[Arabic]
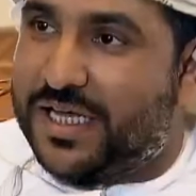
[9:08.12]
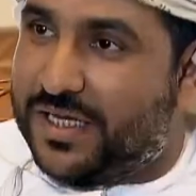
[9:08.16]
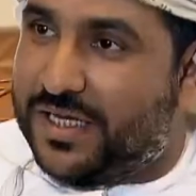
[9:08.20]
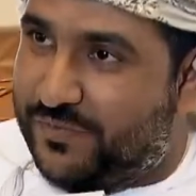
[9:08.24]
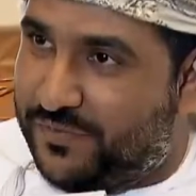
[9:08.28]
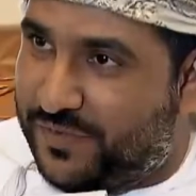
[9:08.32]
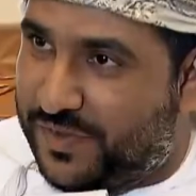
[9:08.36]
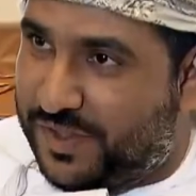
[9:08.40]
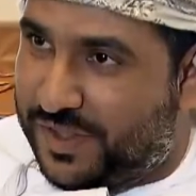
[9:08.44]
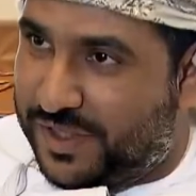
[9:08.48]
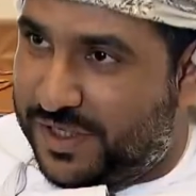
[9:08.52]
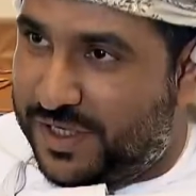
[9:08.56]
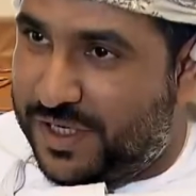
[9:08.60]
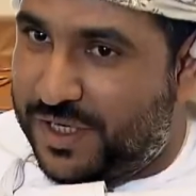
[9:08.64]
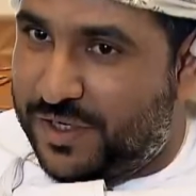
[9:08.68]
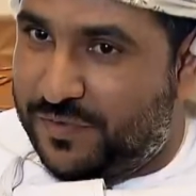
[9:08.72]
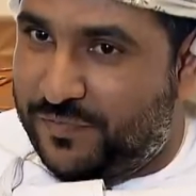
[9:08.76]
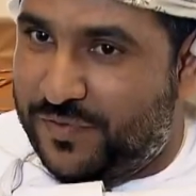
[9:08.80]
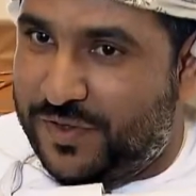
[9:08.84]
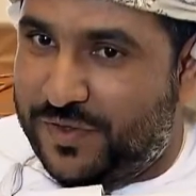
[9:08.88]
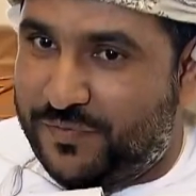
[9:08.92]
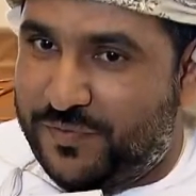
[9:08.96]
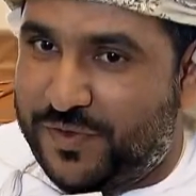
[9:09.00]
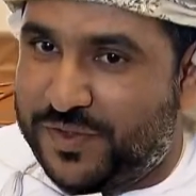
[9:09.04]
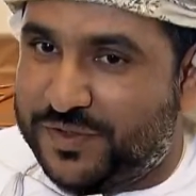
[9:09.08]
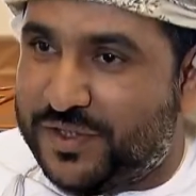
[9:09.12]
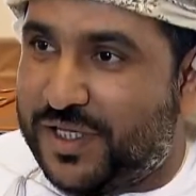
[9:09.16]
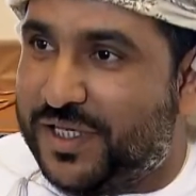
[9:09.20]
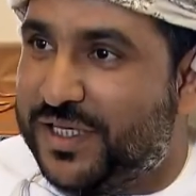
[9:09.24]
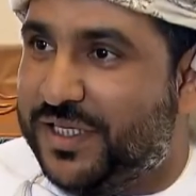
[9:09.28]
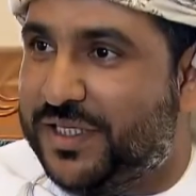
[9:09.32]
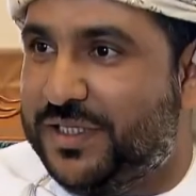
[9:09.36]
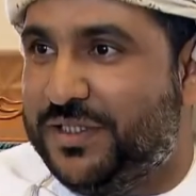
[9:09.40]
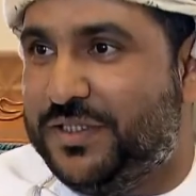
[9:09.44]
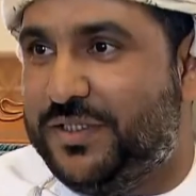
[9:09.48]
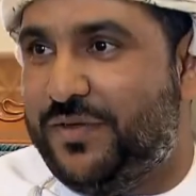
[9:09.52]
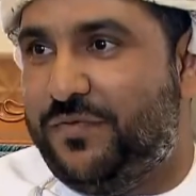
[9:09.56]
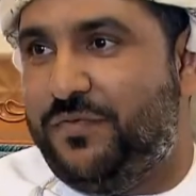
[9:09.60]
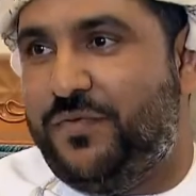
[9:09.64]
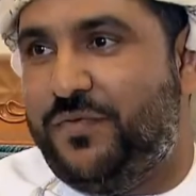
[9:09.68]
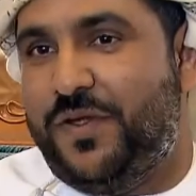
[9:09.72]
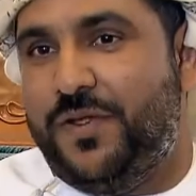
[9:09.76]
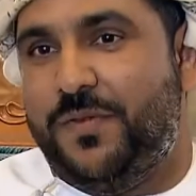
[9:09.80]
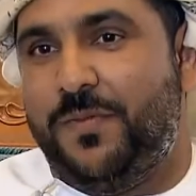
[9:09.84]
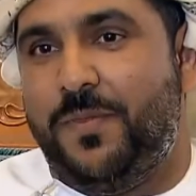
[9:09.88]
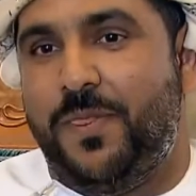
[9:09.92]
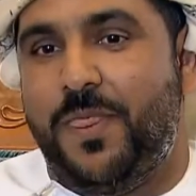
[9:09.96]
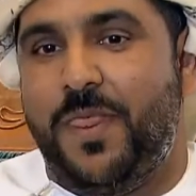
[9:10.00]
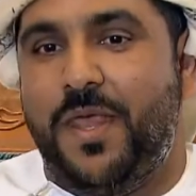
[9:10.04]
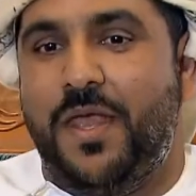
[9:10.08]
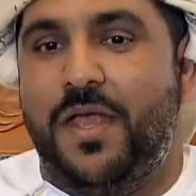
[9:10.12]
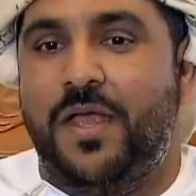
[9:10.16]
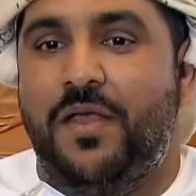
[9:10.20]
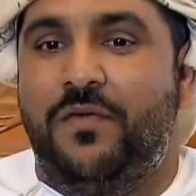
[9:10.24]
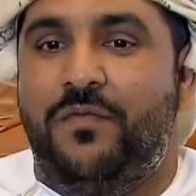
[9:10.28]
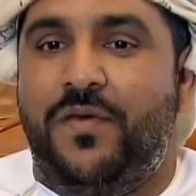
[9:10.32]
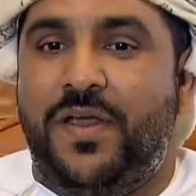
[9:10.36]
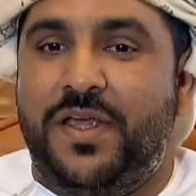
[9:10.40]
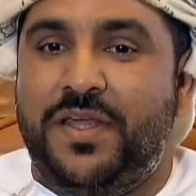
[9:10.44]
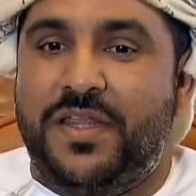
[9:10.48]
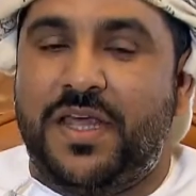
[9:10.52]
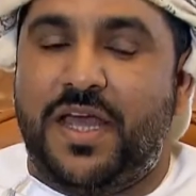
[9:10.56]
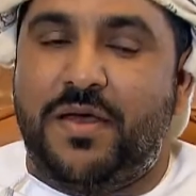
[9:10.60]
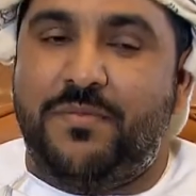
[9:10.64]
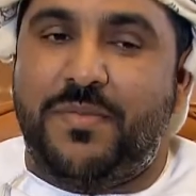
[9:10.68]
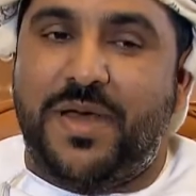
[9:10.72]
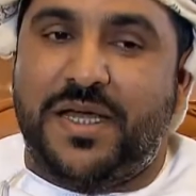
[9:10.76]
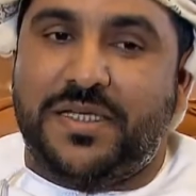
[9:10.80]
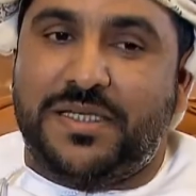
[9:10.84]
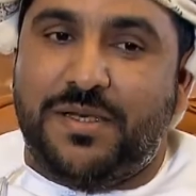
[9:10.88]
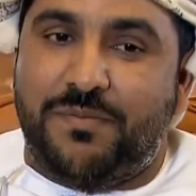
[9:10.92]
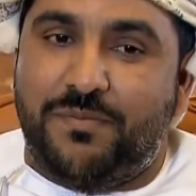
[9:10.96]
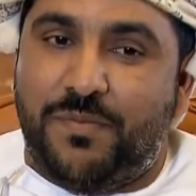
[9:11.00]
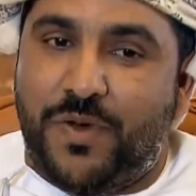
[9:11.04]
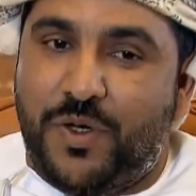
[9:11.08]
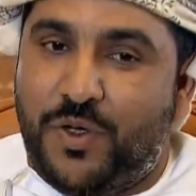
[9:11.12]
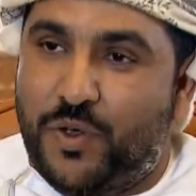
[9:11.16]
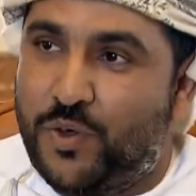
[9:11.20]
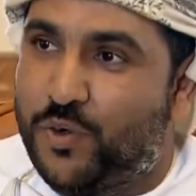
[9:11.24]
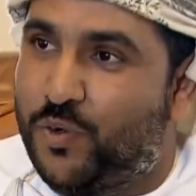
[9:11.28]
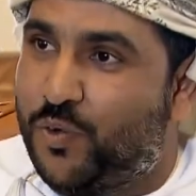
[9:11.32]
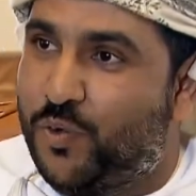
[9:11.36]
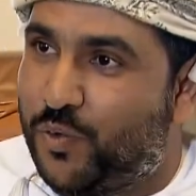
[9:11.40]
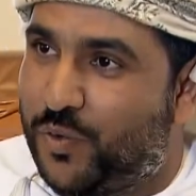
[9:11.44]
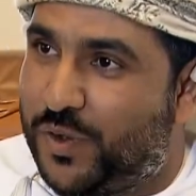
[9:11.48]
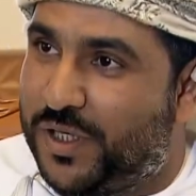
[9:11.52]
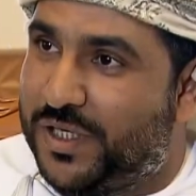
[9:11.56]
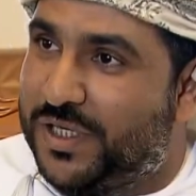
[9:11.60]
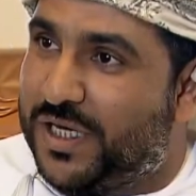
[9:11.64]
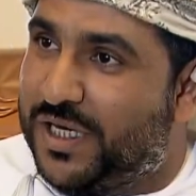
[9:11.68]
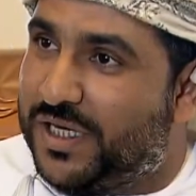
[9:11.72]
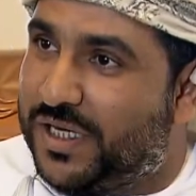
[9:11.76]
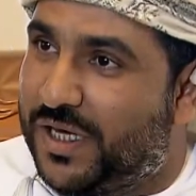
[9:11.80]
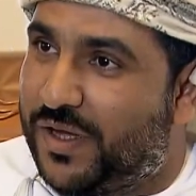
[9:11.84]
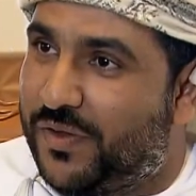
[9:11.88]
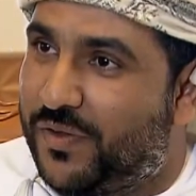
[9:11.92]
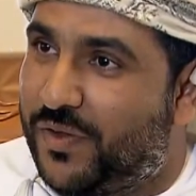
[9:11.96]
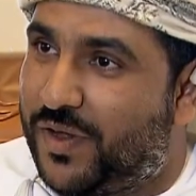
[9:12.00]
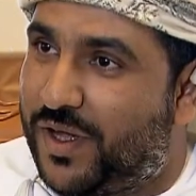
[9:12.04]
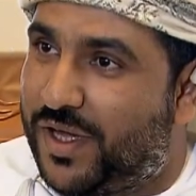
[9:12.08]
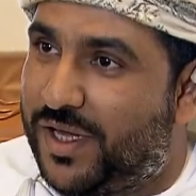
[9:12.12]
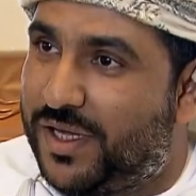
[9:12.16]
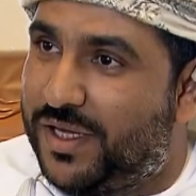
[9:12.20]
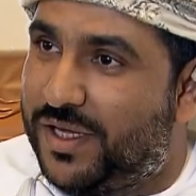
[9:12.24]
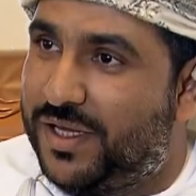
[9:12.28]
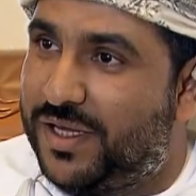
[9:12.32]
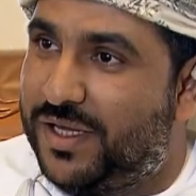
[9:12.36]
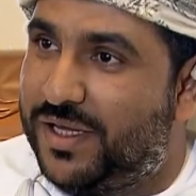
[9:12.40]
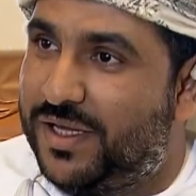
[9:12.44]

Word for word: في في في طريق التنفيذ فاذا ما تم اللجوء الى القضاء